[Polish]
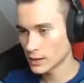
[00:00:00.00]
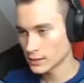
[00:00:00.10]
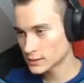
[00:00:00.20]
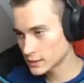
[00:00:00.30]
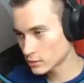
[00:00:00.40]

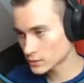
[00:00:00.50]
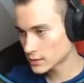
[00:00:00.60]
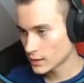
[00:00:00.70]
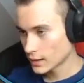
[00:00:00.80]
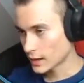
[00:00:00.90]
silos
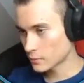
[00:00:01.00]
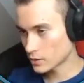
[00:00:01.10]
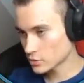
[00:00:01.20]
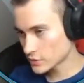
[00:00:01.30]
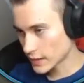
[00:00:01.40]
albo
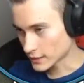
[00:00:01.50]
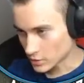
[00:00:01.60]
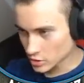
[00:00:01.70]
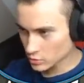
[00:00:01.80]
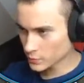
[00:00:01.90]
jakoś wiatę,
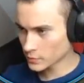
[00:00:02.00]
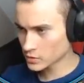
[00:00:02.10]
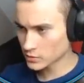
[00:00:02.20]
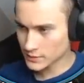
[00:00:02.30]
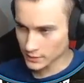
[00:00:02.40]
że tu po
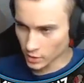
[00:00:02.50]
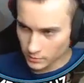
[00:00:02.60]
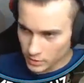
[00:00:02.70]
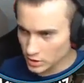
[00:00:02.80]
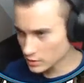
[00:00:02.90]
prostu za dom
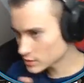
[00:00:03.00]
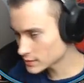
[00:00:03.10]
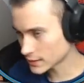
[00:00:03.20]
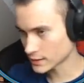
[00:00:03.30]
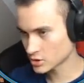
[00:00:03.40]
by się jeszcze
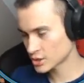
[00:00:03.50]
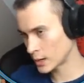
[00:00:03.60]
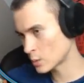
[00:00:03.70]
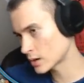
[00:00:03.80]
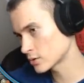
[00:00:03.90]

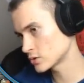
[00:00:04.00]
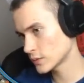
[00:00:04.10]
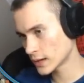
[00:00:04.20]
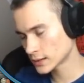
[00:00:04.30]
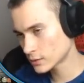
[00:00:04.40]
zajeżdżało, jakoś
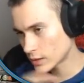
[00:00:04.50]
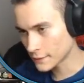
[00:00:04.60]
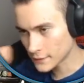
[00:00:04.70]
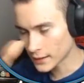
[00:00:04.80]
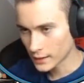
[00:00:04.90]
wiata ładna,